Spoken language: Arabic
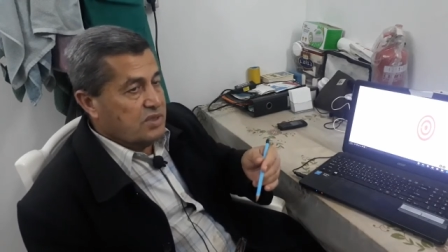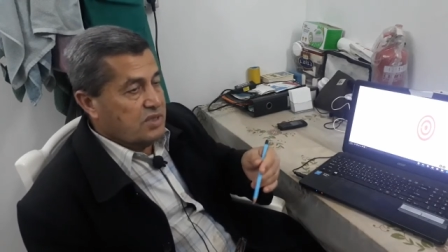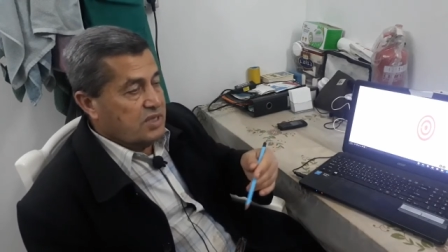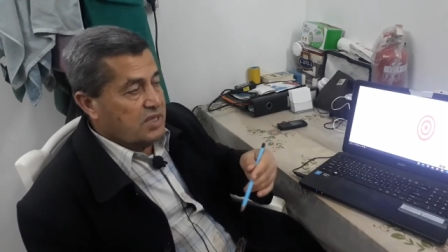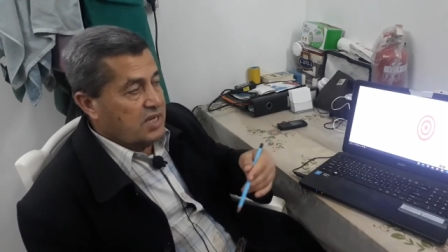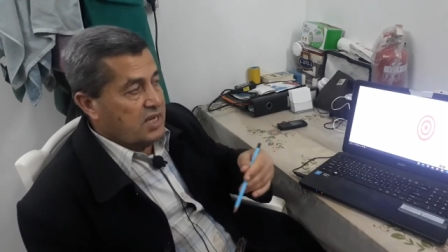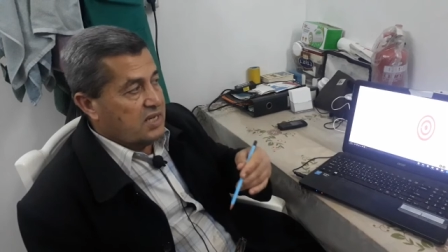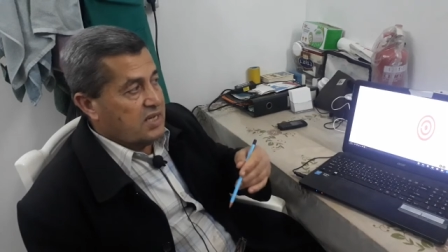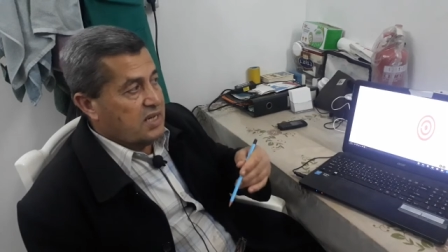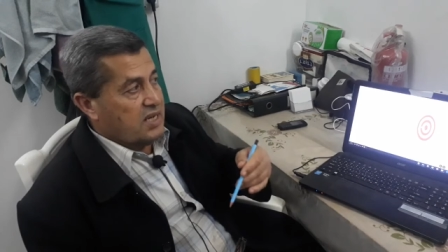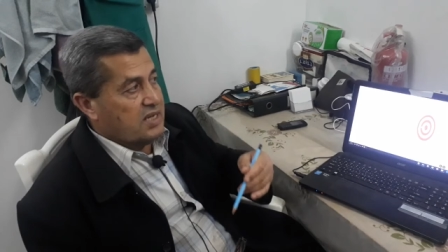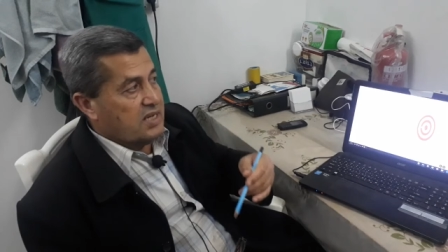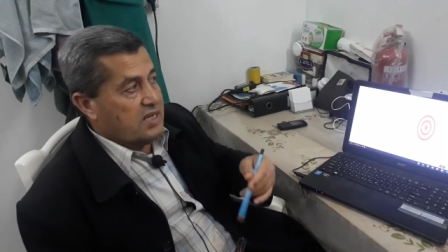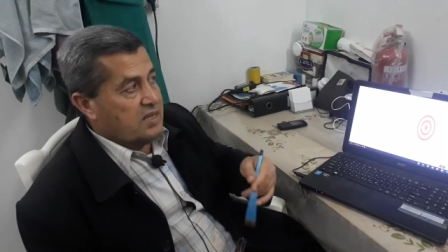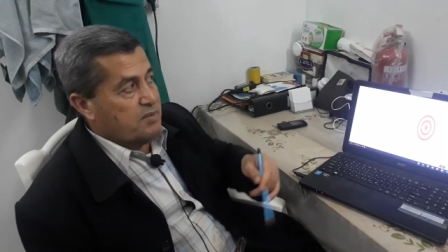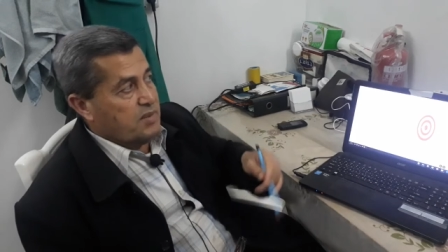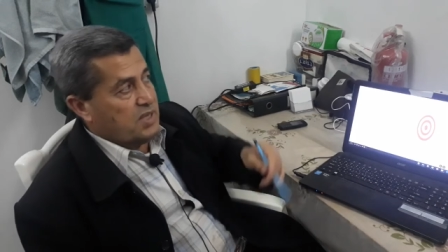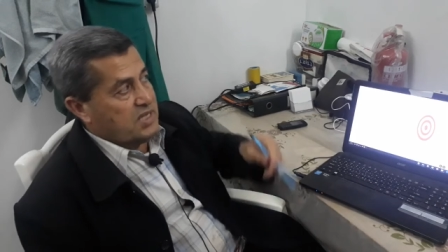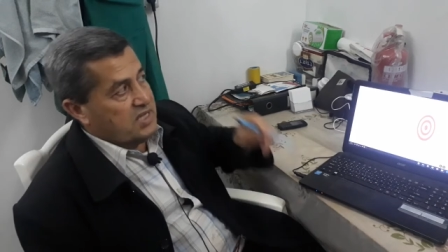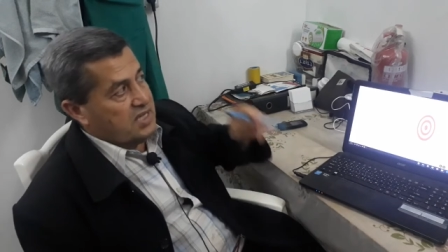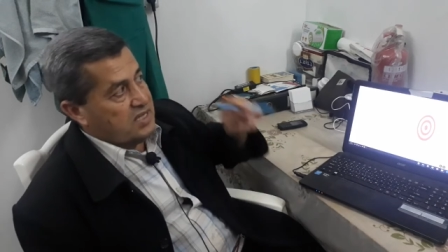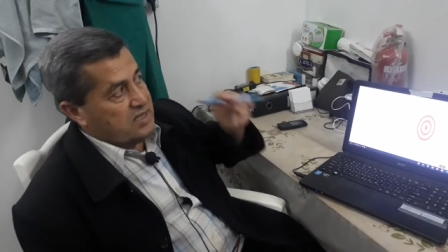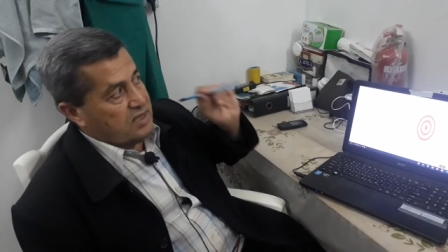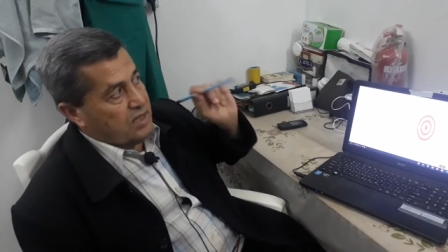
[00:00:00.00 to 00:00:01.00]
يعني انا
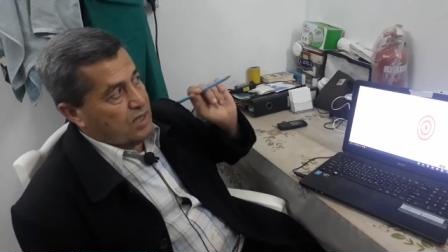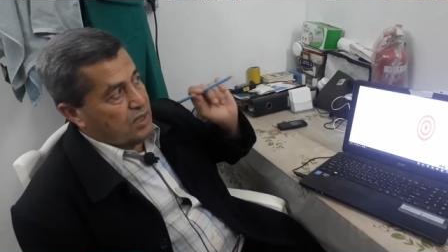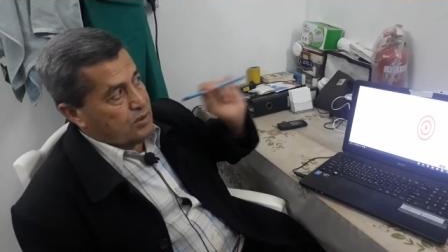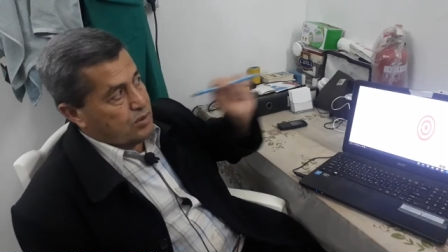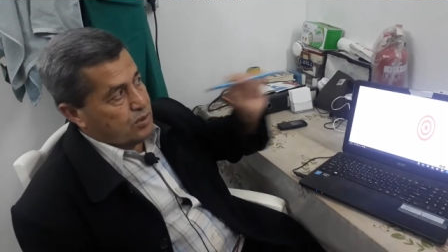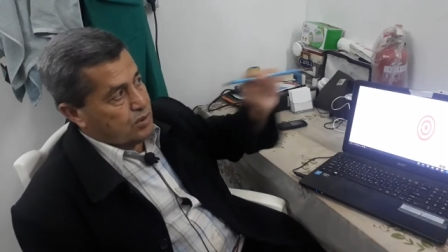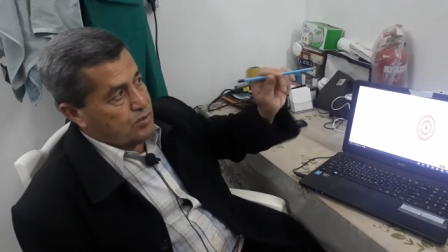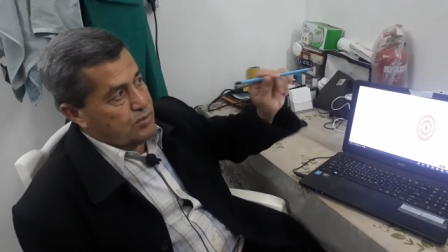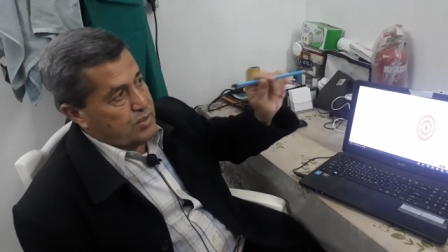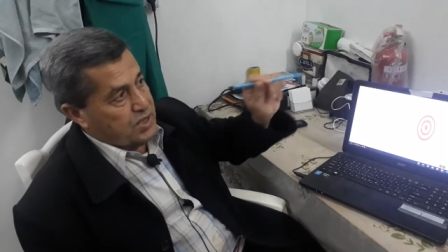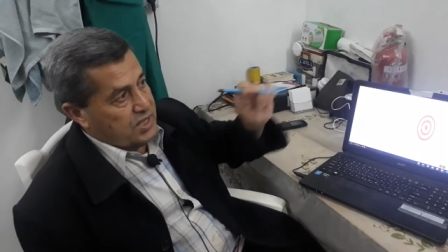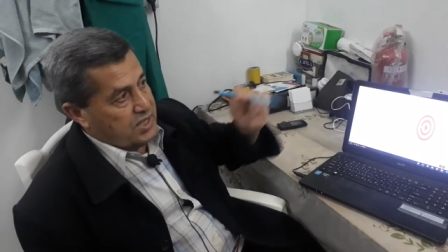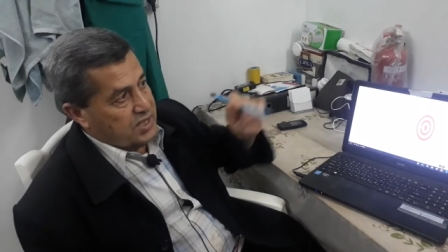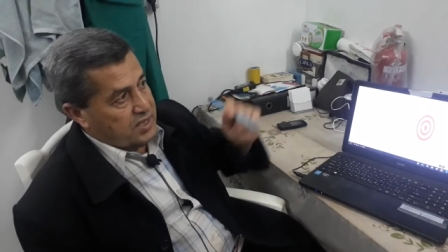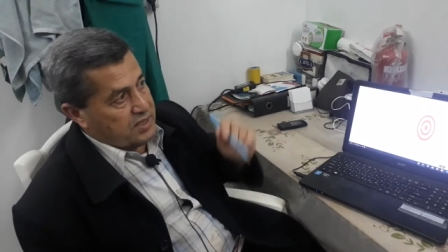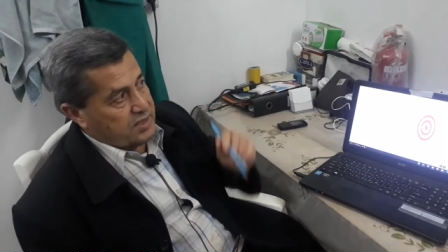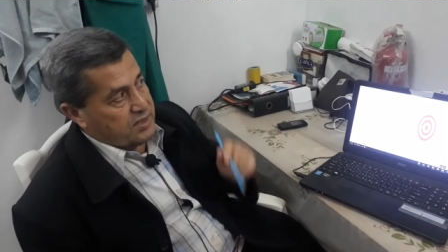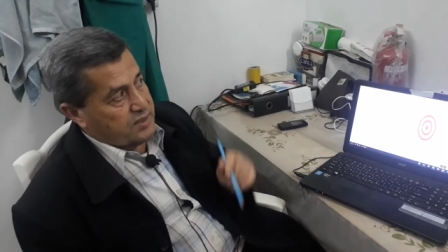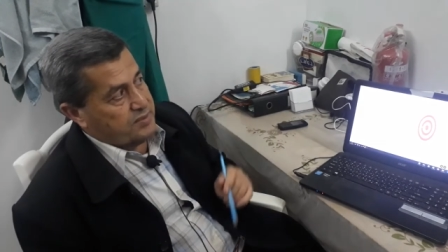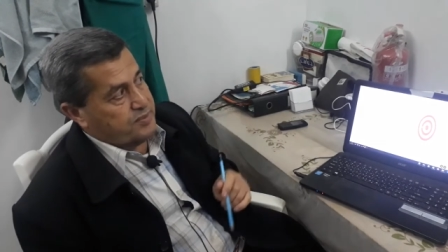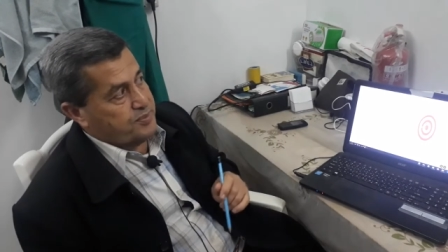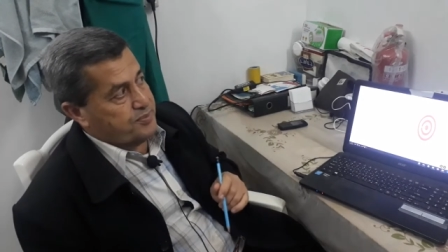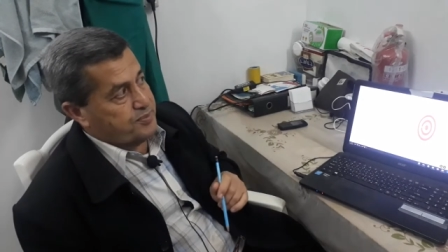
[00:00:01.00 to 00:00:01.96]
بديت اضرب هيك